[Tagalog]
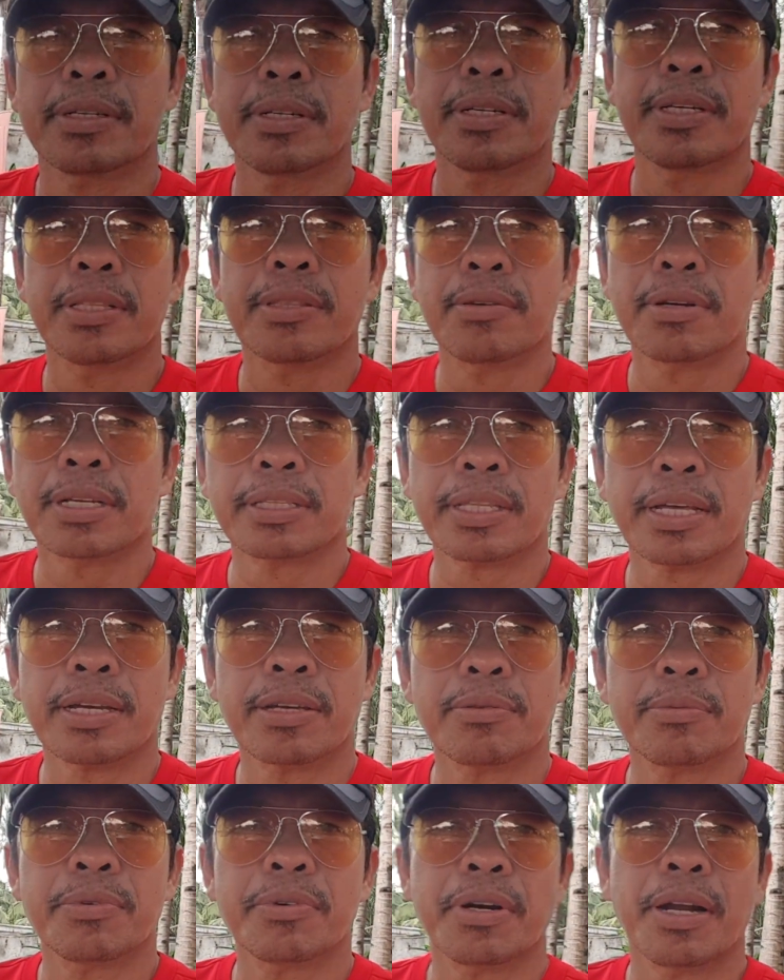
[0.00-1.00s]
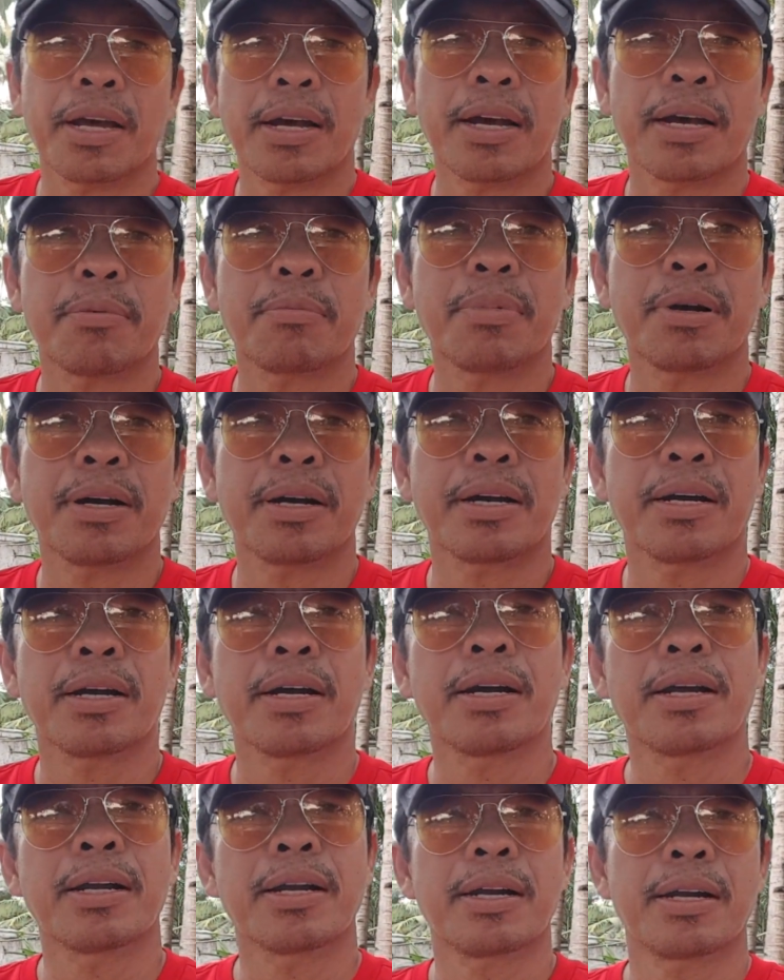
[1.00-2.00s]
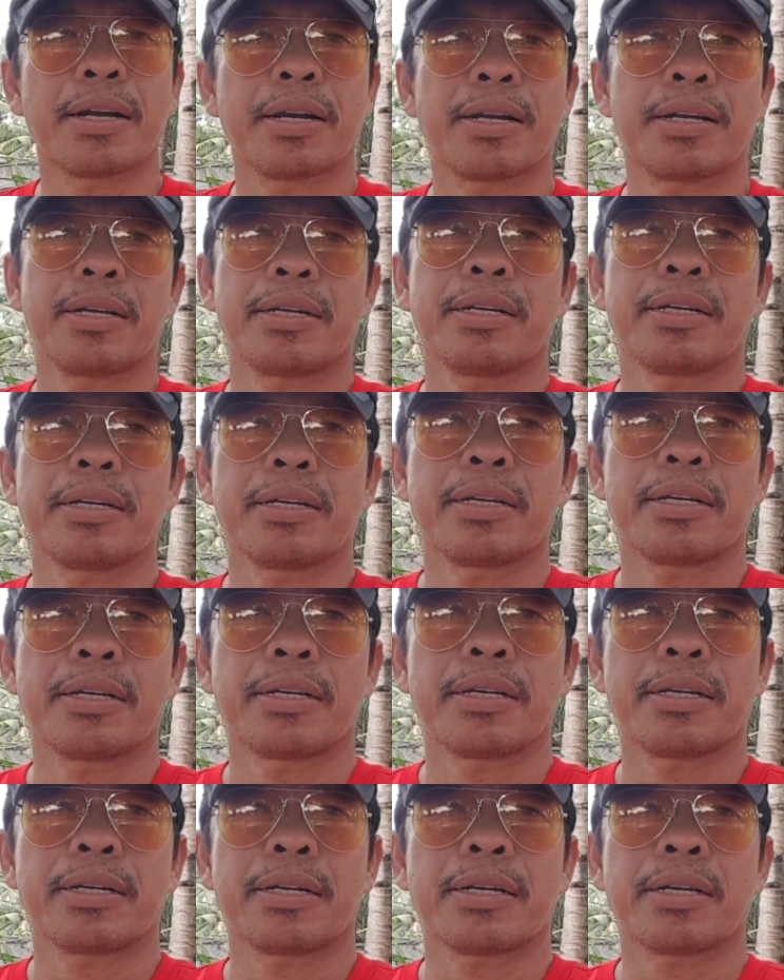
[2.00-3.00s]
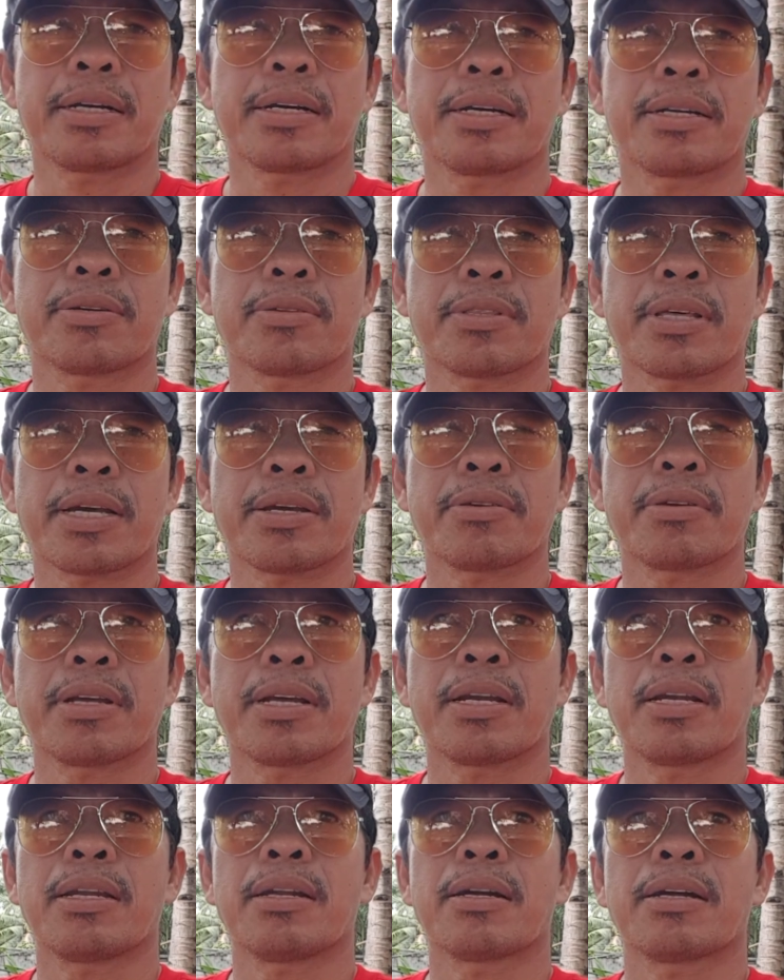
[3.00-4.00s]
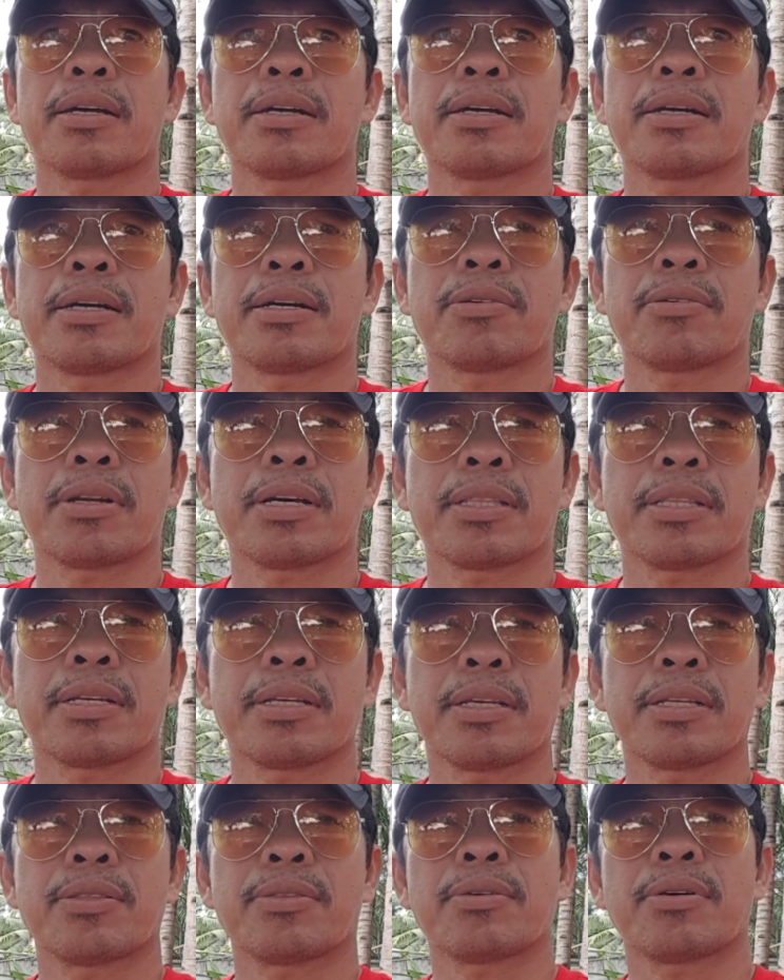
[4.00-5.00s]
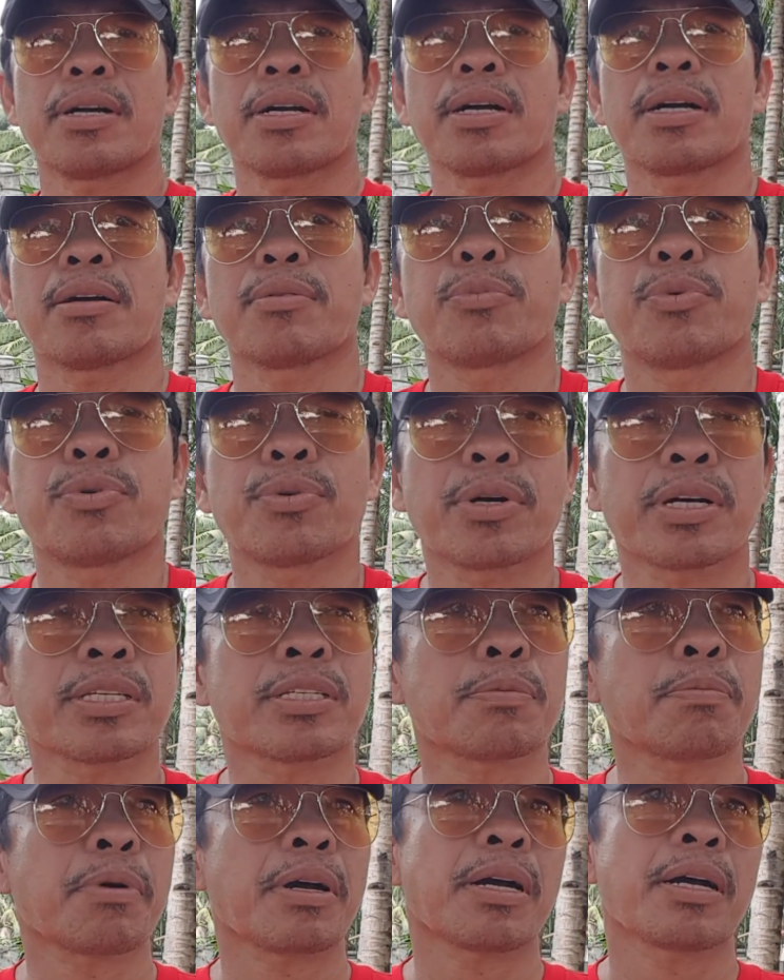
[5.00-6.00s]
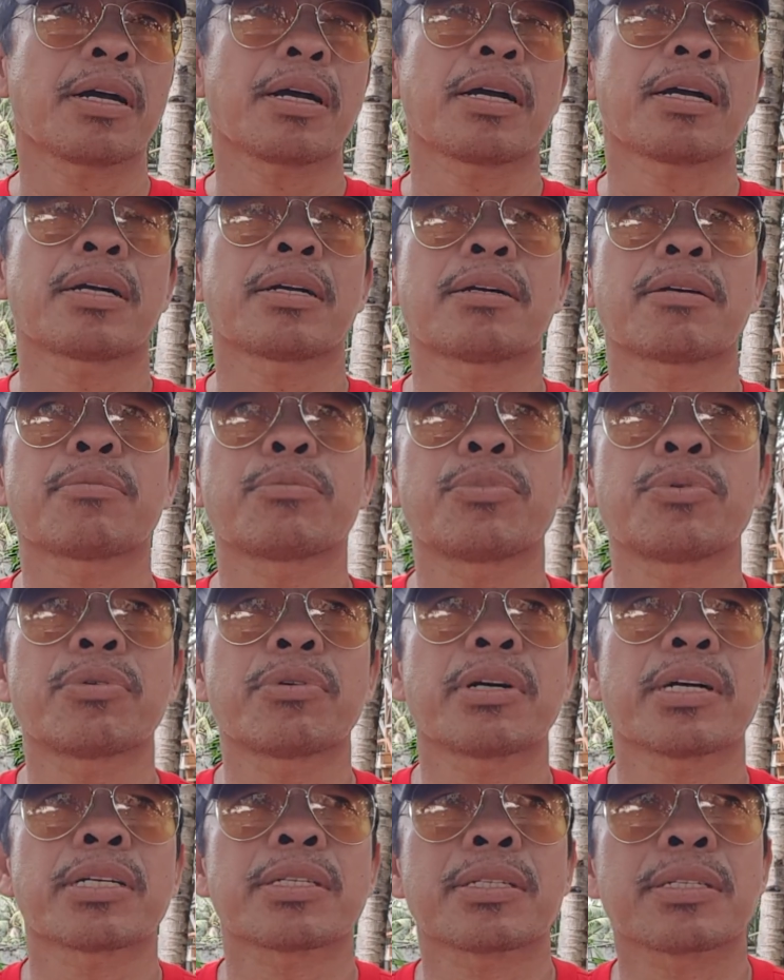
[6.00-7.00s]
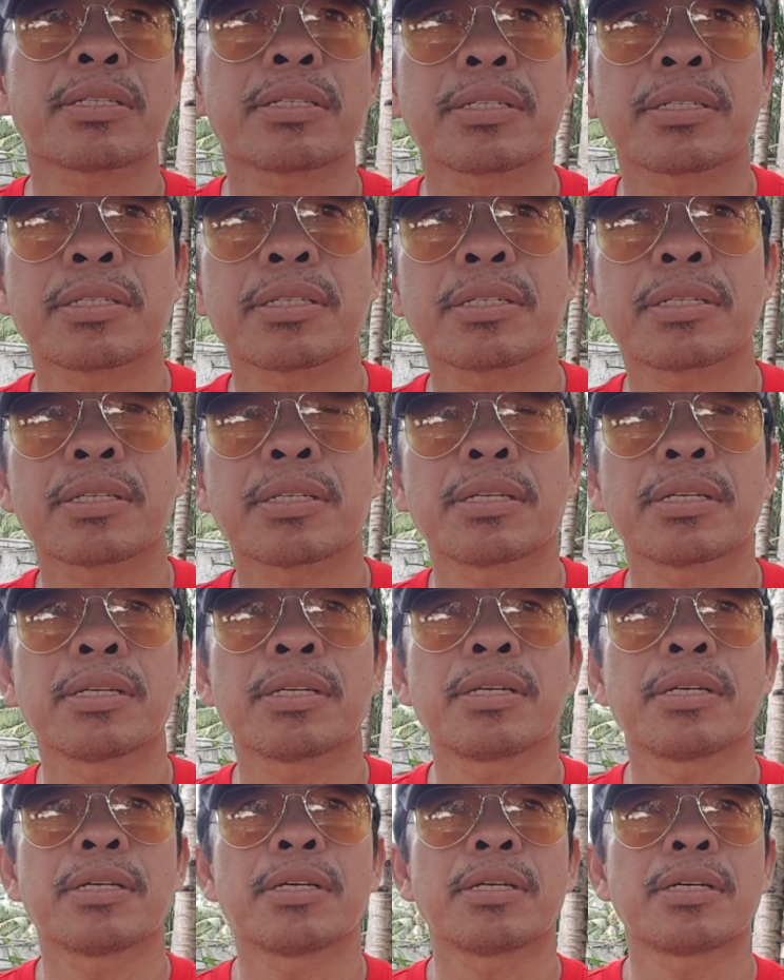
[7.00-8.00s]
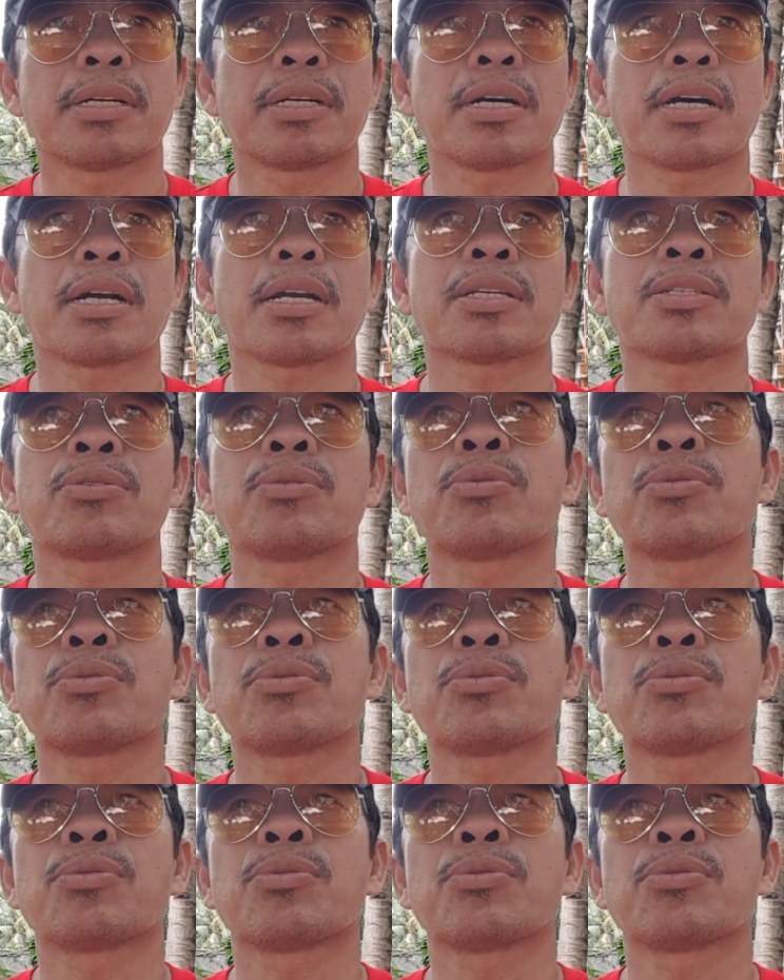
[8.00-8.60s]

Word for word: dito lang tayo muna habang nagano tayo dahil lang ano natin dito hanggang bukas pa hanggang bukas ng alas